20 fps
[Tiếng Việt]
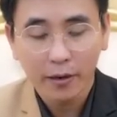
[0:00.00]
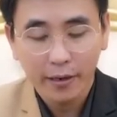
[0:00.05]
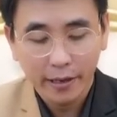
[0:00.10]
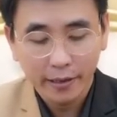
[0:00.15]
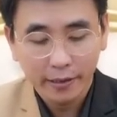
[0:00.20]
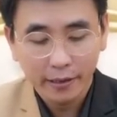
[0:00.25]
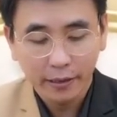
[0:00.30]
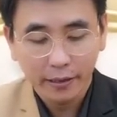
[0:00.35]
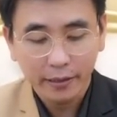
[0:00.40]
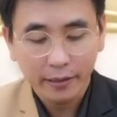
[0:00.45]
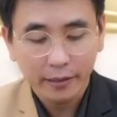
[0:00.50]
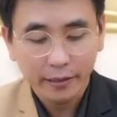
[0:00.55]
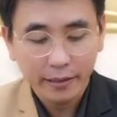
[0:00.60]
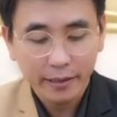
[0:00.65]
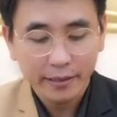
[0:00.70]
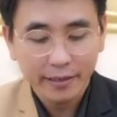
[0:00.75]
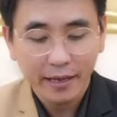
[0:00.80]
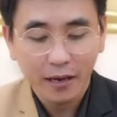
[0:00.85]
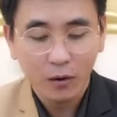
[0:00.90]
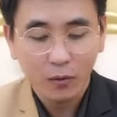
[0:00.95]
mà để những cái
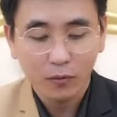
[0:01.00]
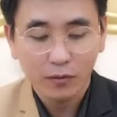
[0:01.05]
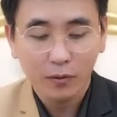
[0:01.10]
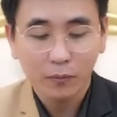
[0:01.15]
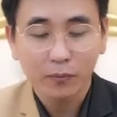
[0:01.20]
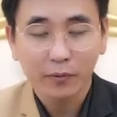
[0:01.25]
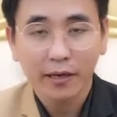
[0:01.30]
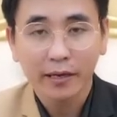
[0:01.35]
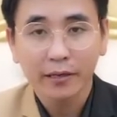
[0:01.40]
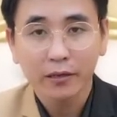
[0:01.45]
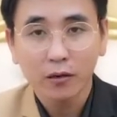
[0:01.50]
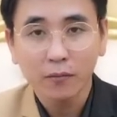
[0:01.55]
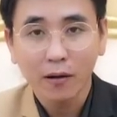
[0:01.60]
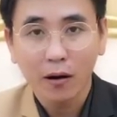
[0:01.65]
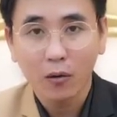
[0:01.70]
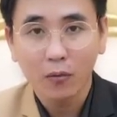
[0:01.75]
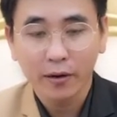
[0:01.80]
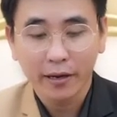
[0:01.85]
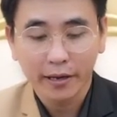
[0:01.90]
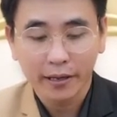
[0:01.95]
tia dầu trong cây gió
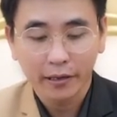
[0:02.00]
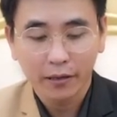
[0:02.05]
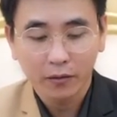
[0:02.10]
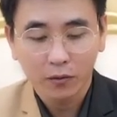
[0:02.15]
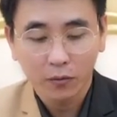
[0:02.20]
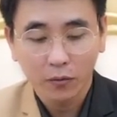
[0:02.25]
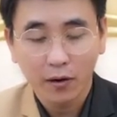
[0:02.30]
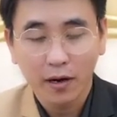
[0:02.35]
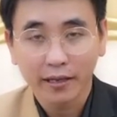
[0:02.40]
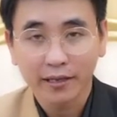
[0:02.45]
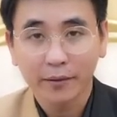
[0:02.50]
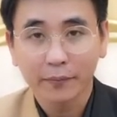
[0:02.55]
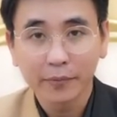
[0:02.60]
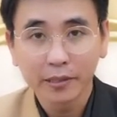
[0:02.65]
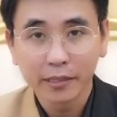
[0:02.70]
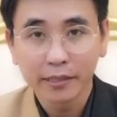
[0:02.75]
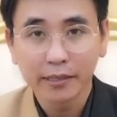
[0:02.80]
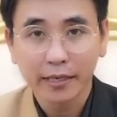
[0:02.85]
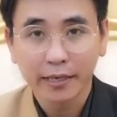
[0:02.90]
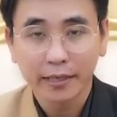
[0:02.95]
bầu này hoặc là trầm
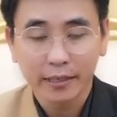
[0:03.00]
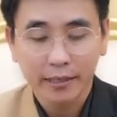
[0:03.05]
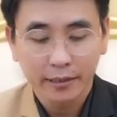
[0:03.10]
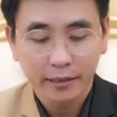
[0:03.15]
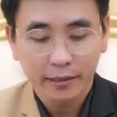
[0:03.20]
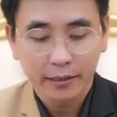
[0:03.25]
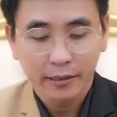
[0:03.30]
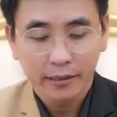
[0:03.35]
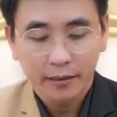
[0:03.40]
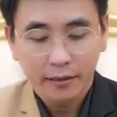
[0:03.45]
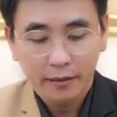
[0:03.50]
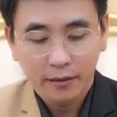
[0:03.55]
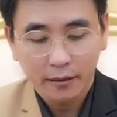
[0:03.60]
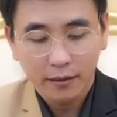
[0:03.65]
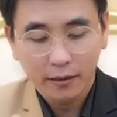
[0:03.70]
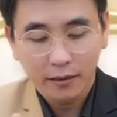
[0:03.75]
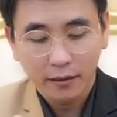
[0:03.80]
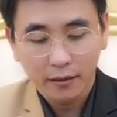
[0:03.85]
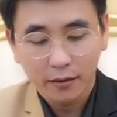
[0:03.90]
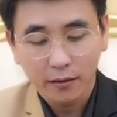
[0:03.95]
hương này,
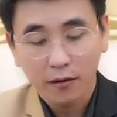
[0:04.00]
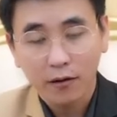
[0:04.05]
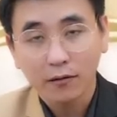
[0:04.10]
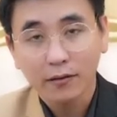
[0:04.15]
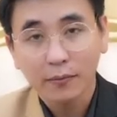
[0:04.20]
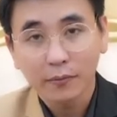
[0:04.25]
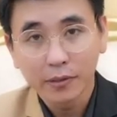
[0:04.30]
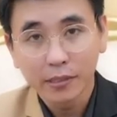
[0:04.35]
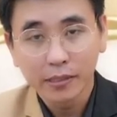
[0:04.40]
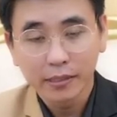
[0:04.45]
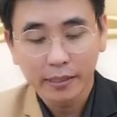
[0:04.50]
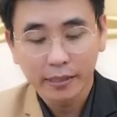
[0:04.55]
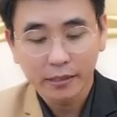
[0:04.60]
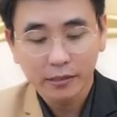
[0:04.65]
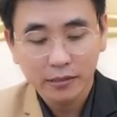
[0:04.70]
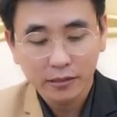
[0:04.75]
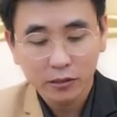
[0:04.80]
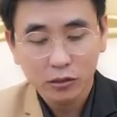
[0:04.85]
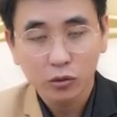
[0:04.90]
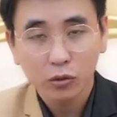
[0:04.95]
nó có trầm hương này
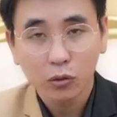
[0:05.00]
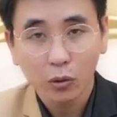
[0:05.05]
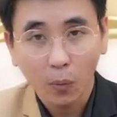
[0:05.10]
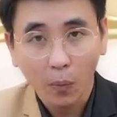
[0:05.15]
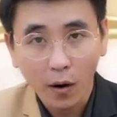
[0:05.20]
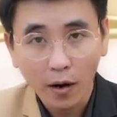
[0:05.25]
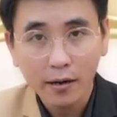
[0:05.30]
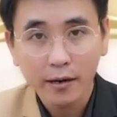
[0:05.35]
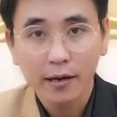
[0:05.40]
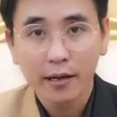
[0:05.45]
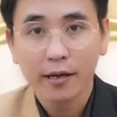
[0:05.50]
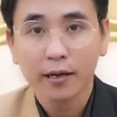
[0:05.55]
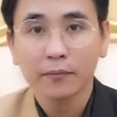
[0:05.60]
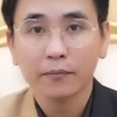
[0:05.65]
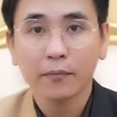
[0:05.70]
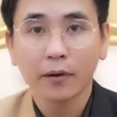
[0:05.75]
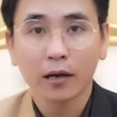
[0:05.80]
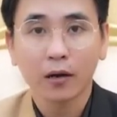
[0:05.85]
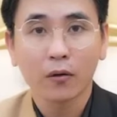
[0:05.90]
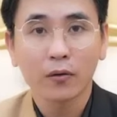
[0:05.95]
nó sẽ tỏa ra
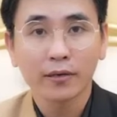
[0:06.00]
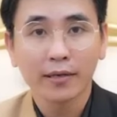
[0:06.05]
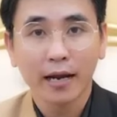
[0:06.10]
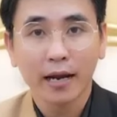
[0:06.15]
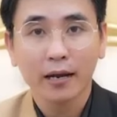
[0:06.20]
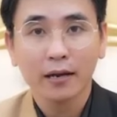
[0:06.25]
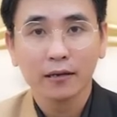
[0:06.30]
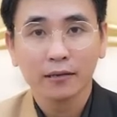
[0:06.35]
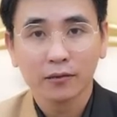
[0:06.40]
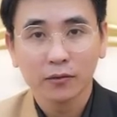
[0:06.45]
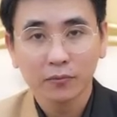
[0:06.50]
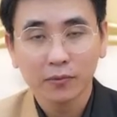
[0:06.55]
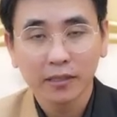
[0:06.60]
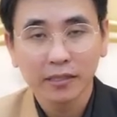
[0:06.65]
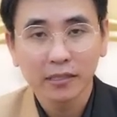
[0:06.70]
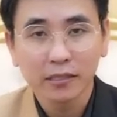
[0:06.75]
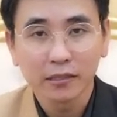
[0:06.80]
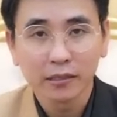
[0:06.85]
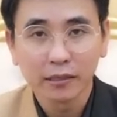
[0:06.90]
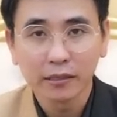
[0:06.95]
bằng khói trắng, ta
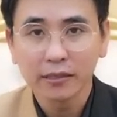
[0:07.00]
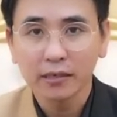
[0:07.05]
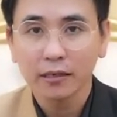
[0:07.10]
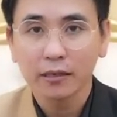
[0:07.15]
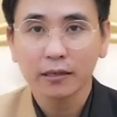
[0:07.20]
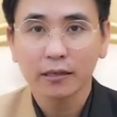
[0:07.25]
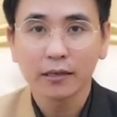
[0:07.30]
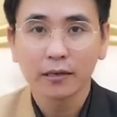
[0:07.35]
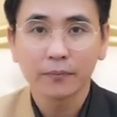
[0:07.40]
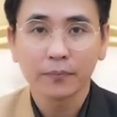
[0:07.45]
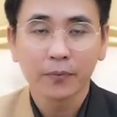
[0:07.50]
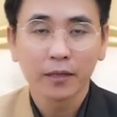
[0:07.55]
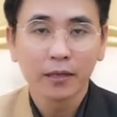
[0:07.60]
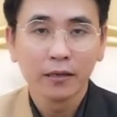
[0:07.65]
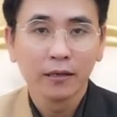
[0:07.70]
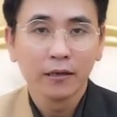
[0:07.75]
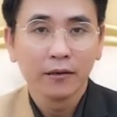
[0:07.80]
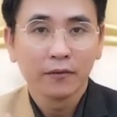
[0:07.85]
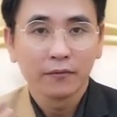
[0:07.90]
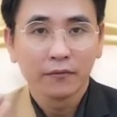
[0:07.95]
sẽ ngửi rất là thơm.
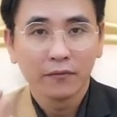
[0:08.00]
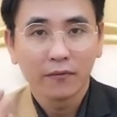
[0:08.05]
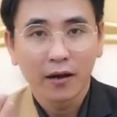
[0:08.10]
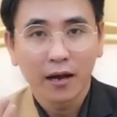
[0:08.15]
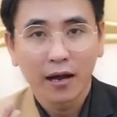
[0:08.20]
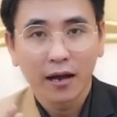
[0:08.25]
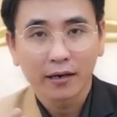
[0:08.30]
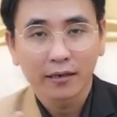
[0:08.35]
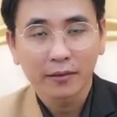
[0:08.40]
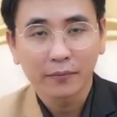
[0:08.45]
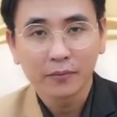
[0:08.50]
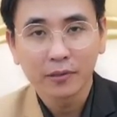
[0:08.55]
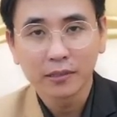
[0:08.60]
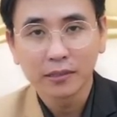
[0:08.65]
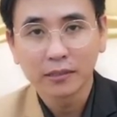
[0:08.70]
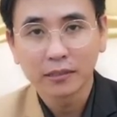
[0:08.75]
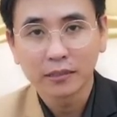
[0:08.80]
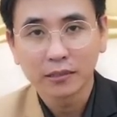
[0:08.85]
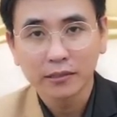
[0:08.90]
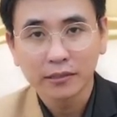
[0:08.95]
Và trầm
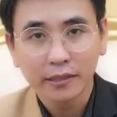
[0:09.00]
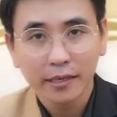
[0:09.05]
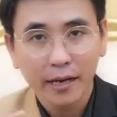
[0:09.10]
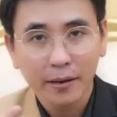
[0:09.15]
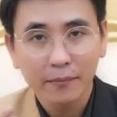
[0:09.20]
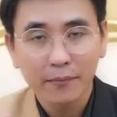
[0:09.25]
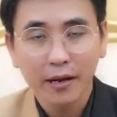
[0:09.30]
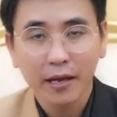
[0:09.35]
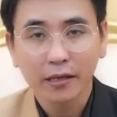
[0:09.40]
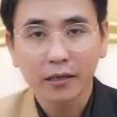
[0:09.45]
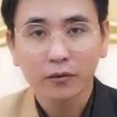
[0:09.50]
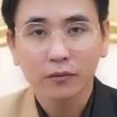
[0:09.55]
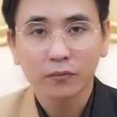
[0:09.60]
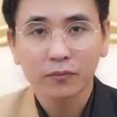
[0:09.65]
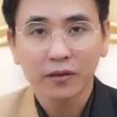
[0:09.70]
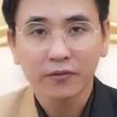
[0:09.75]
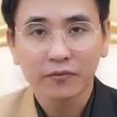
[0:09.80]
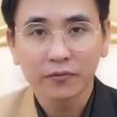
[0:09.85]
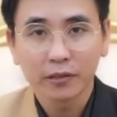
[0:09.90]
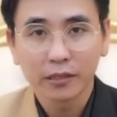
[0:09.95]
hương nó sẽ đem lại cho
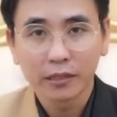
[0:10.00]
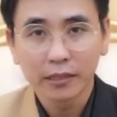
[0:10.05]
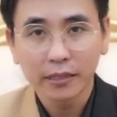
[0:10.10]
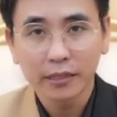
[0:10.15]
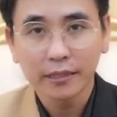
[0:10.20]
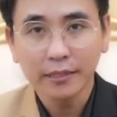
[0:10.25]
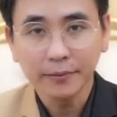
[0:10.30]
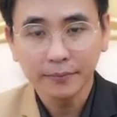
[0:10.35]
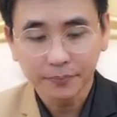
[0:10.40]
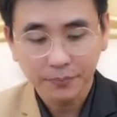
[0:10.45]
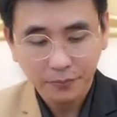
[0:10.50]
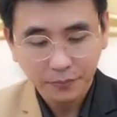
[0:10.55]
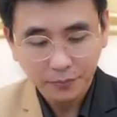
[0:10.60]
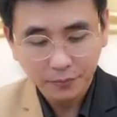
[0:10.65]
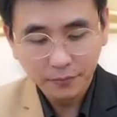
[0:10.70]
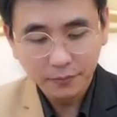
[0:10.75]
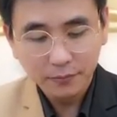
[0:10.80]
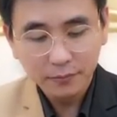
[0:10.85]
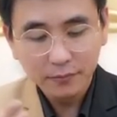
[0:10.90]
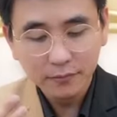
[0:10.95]
chúng ta vượng khí
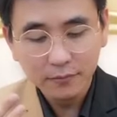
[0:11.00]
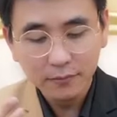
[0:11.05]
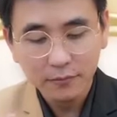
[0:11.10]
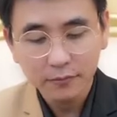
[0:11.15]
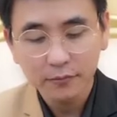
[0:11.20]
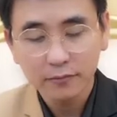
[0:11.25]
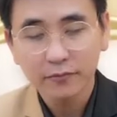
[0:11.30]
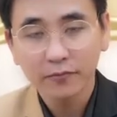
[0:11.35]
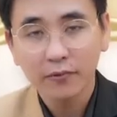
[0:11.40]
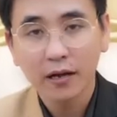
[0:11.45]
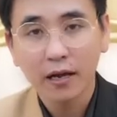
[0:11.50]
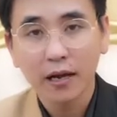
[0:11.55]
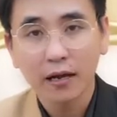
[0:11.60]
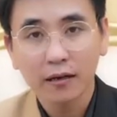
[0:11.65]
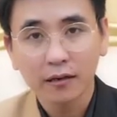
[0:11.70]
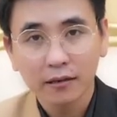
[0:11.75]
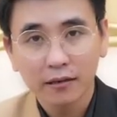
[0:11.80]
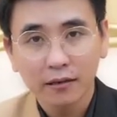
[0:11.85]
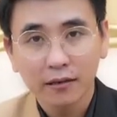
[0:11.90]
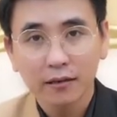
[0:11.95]

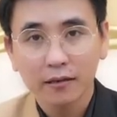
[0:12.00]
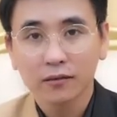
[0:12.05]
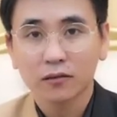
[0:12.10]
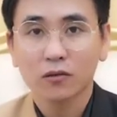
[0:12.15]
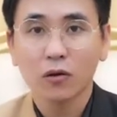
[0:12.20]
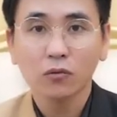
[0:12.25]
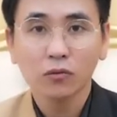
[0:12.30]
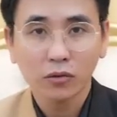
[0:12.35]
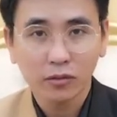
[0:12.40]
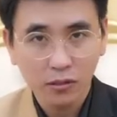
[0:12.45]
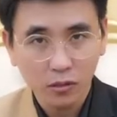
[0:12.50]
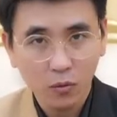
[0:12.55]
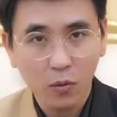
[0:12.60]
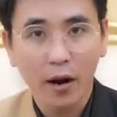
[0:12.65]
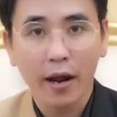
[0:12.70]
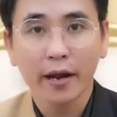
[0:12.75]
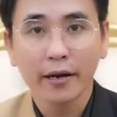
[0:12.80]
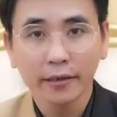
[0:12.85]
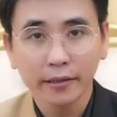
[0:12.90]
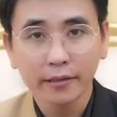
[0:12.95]
và tốt cho sức
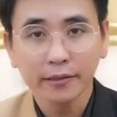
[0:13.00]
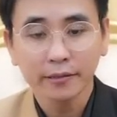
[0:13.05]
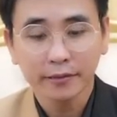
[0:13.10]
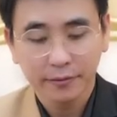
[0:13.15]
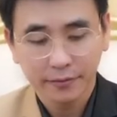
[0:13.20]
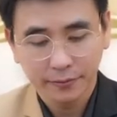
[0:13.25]
khỏe nữa.